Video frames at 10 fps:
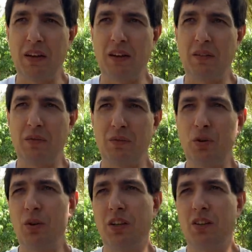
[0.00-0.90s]
Э, в
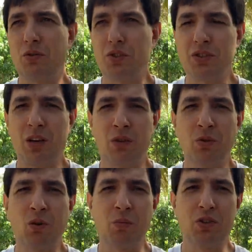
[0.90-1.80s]
итоге это уже стало
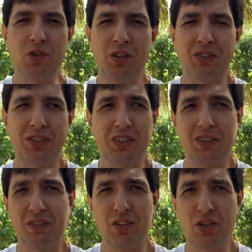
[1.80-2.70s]
нормой жизни,
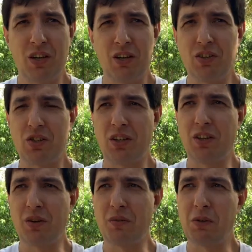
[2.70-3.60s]
хотя вначале это
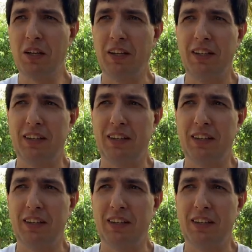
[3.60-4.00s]
шокировало,